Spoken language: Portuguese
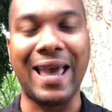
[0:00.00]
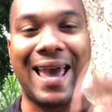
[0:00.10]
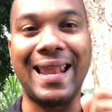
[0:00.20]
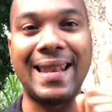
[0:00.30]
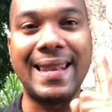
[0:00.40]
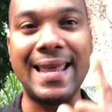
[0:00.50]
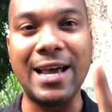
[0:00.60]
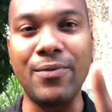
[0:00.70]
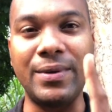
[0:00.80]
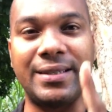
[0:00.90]
ela
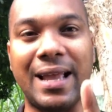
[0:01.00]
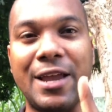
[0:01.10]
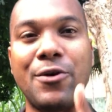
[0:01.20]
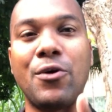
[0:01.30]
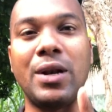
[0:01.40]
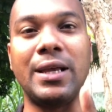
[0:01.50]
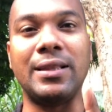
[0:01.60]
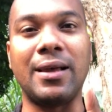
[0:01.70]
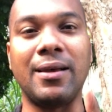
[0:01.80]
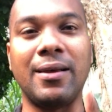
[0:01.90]
não está
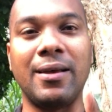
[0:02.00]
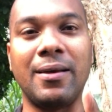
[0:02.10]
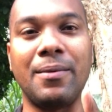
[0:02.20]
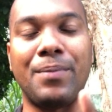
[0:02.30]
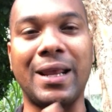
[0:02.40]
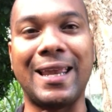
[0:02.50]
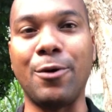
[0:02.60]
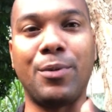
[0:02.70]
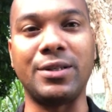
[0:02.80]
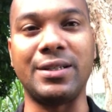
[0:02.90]
encolhida para que não
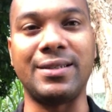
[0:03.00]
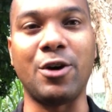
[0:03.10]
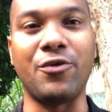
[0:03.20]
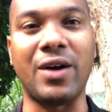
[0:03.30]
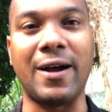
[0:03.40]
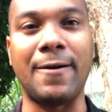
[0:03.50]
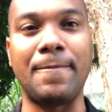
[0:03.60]
possa te salvar.